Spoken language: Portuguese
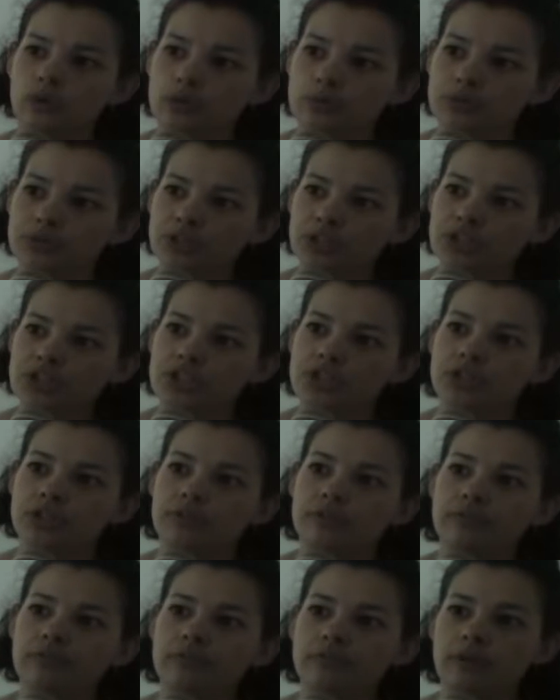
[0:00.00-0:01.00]
O
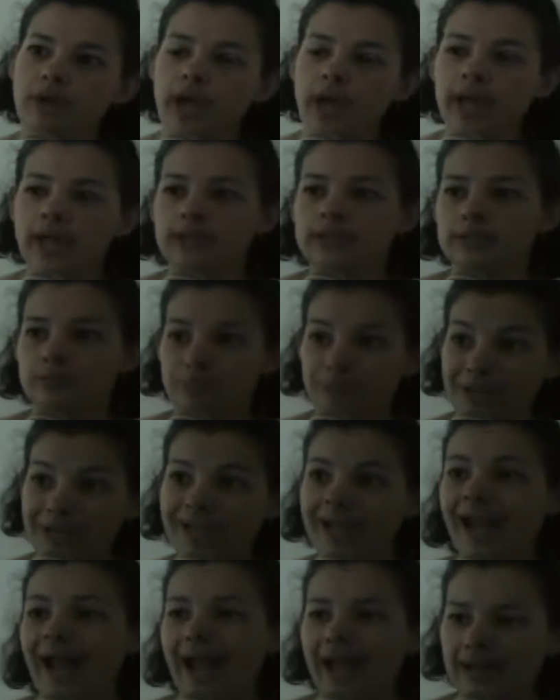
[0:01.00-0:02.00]
objetivo é eles
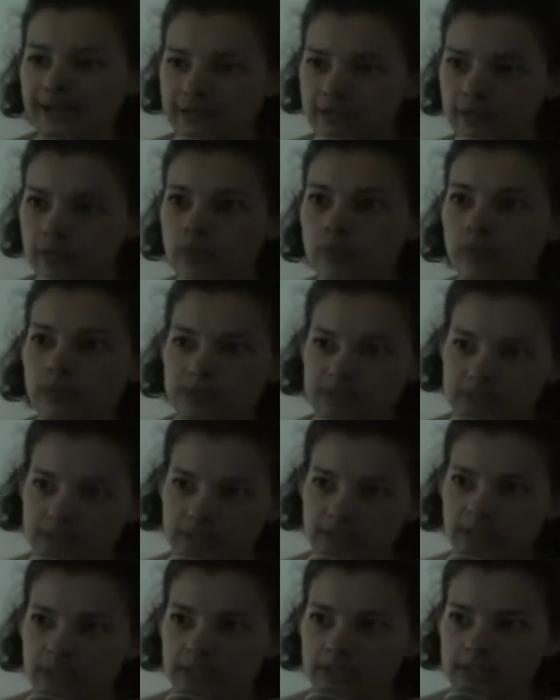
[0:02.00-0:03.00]
brincarem com as
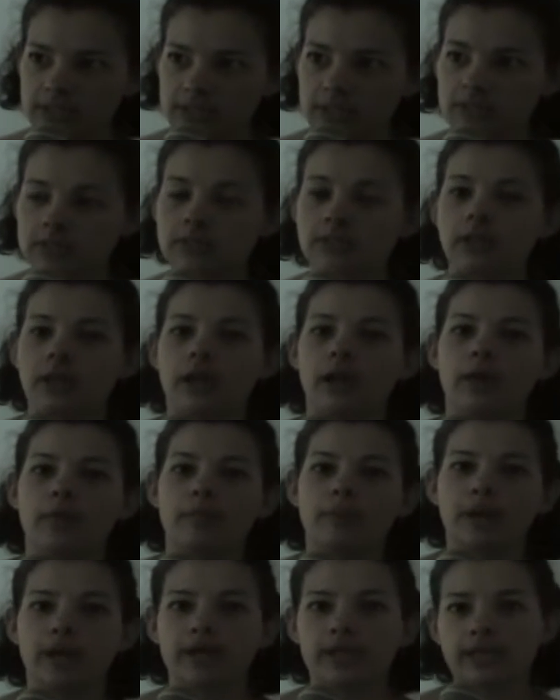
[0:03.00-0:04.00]
crianças
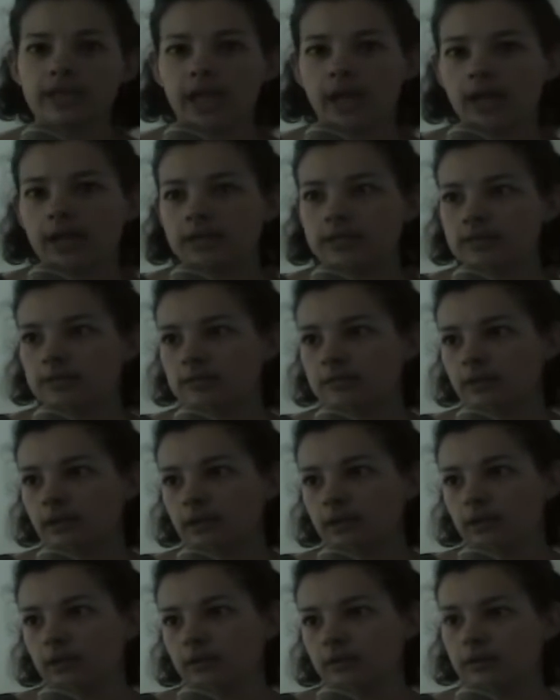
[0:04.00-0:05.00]
para que elas
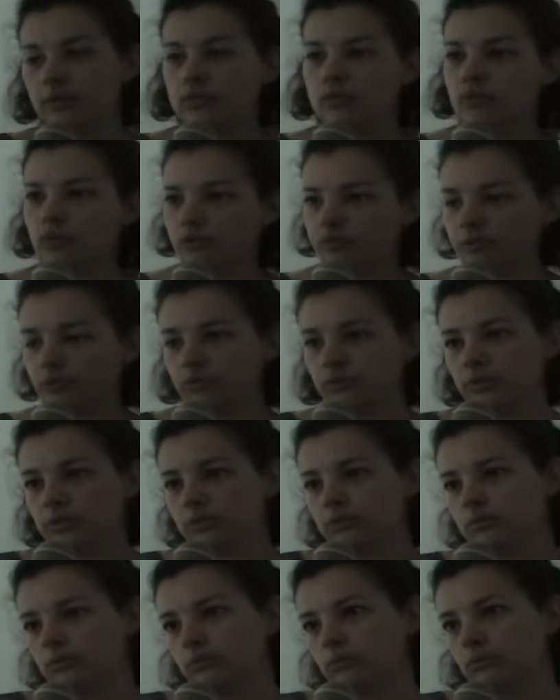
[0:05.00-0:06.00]
uh, não sofram
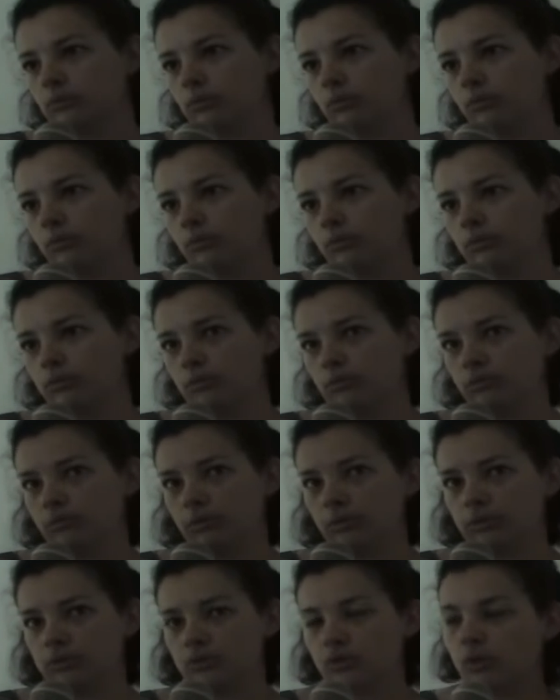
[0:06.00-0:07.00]
tanto
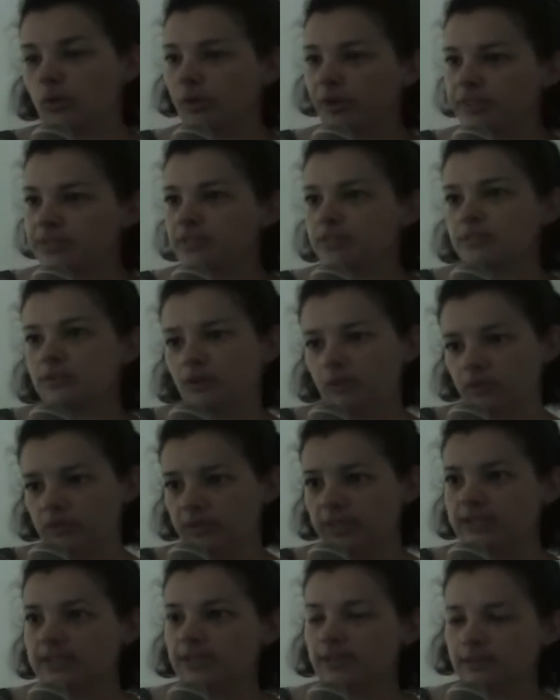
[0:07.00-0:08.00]
o, as ocorrências que
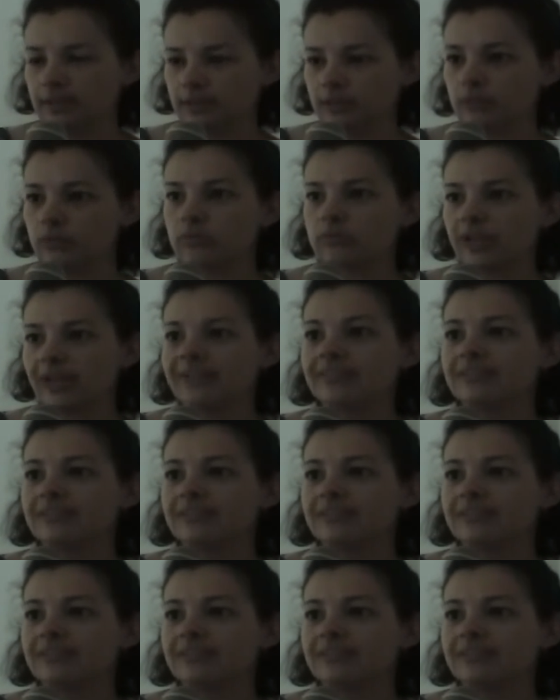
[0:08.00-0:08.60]
acontecem dentro da